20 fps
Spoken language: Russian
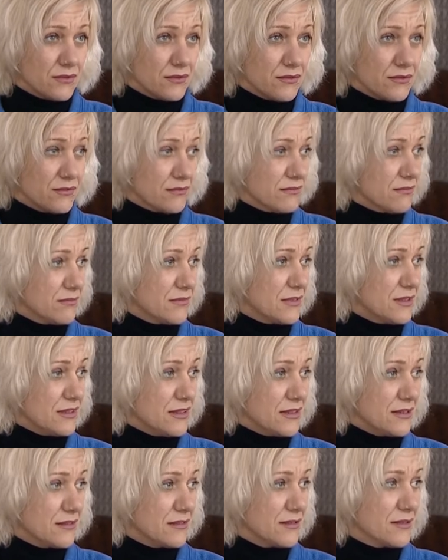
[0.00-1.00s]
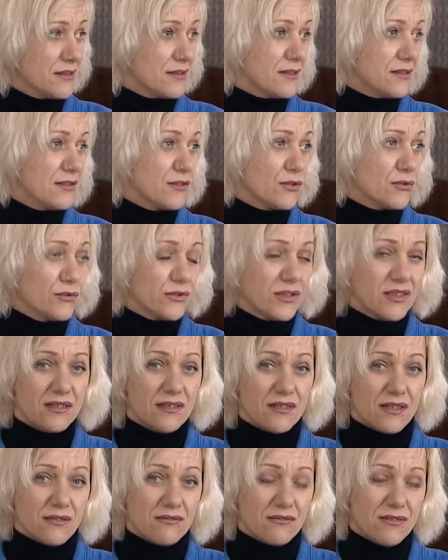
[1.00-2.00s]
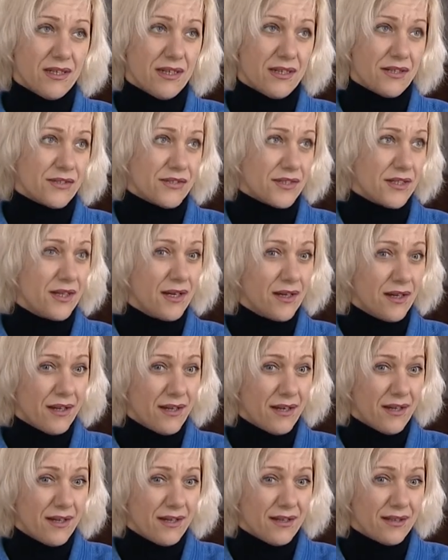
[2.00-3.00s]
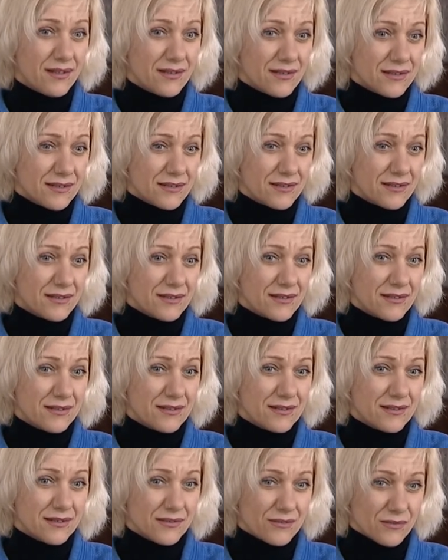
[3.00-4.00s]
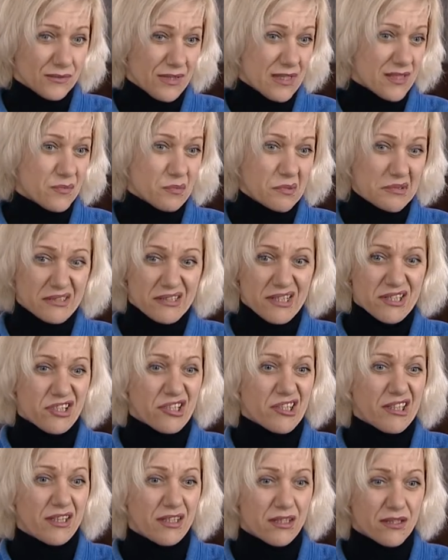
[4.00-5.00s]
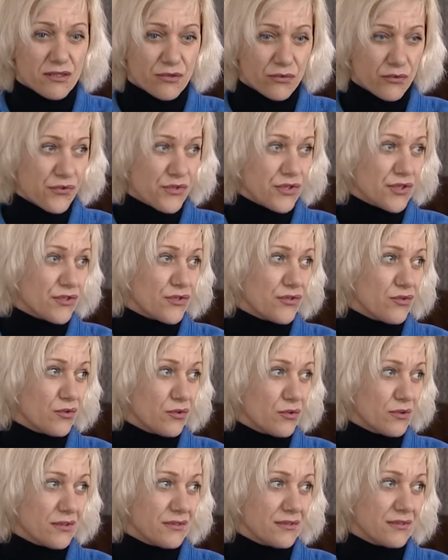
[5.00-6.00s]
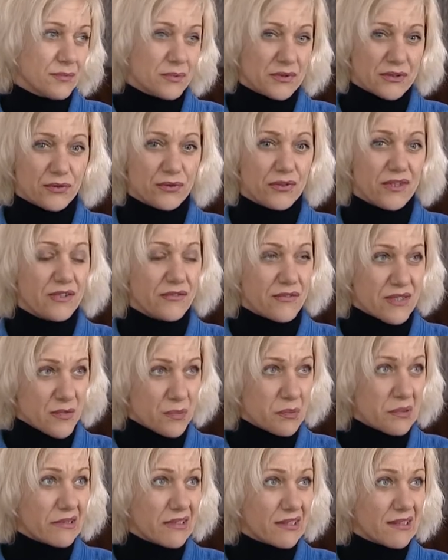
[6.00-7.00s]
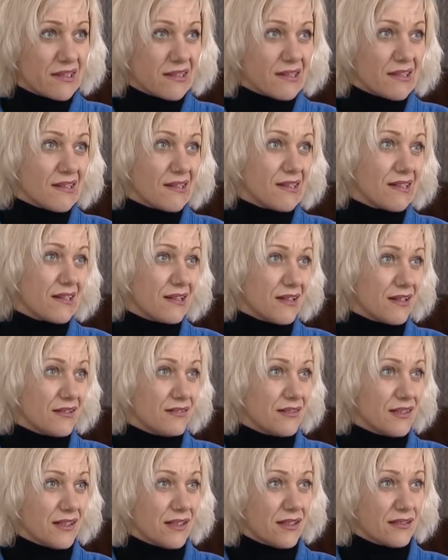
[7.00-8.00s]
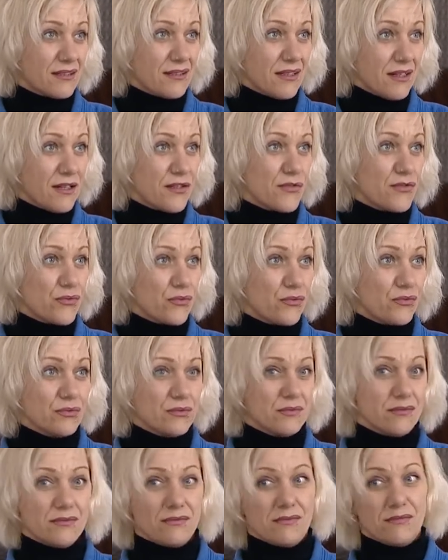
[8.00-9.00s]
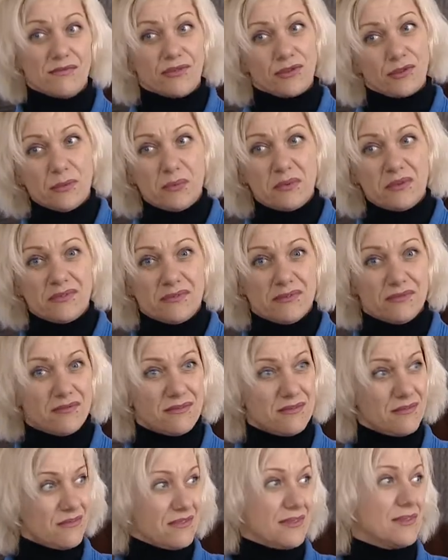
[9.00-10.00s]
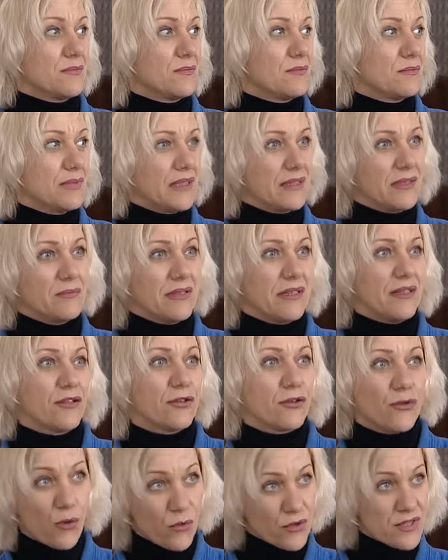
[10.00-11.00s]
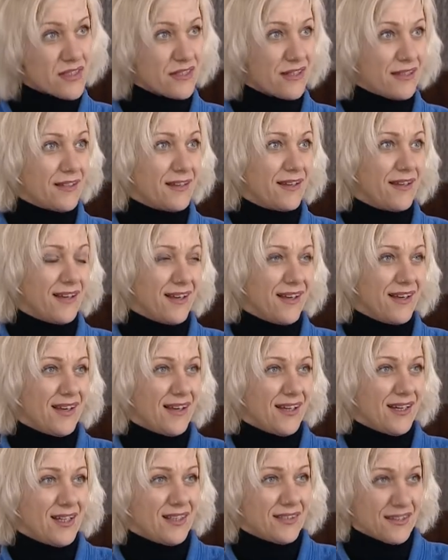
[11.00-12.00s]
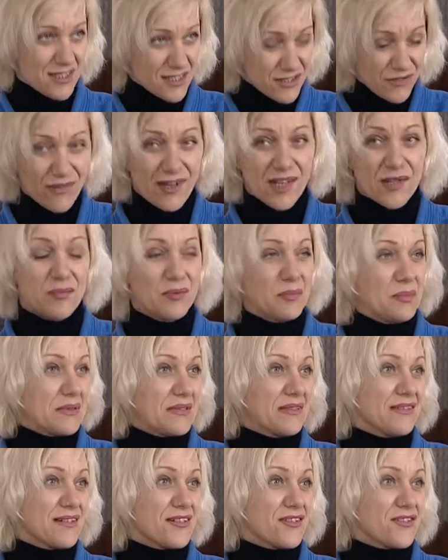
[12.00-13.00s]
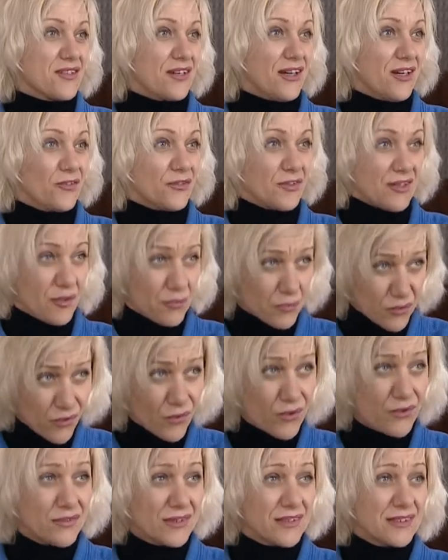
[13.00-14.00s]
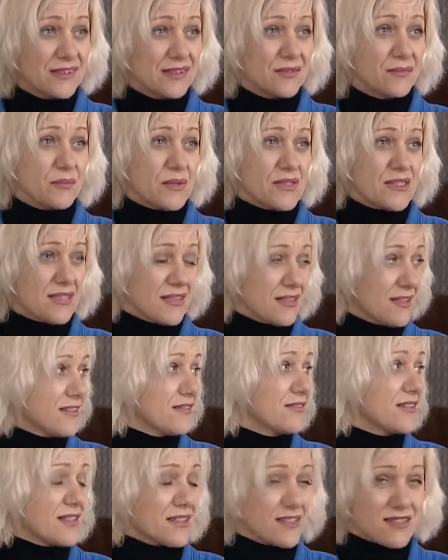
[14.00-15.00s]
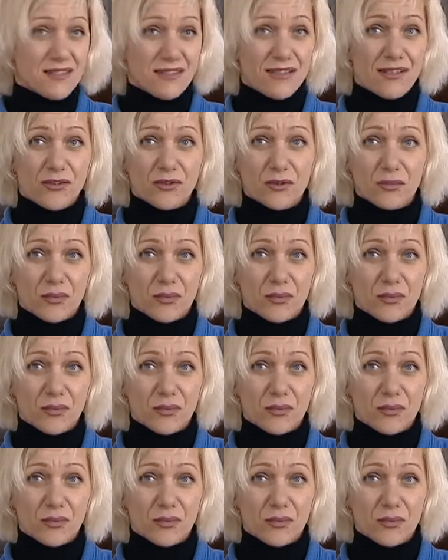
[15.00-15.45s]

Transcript: он и друг, и товарищ – Э, у нас были даже такие случаи, что приходят воспитанники и говорят, я хочу, чтобы вы были моей крестной. На свадьбы приглашают, на проводы, пацаны вырастают,